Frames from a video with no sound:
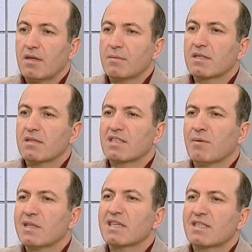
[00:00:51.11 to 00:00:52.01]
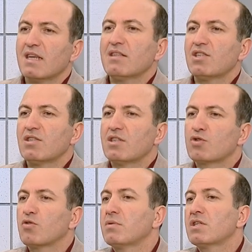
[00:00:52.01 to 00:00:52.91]
я бы сказал, самодостаточные,
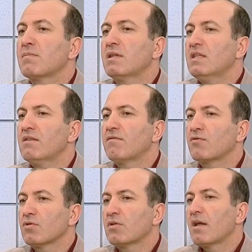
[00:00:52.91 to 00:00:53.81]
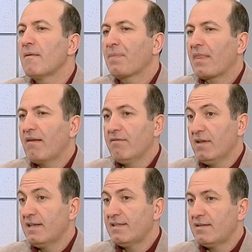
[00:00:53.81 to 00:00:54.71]
чтобы не смотреть в рот
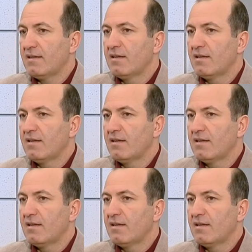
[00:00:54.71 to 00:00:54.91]
власти.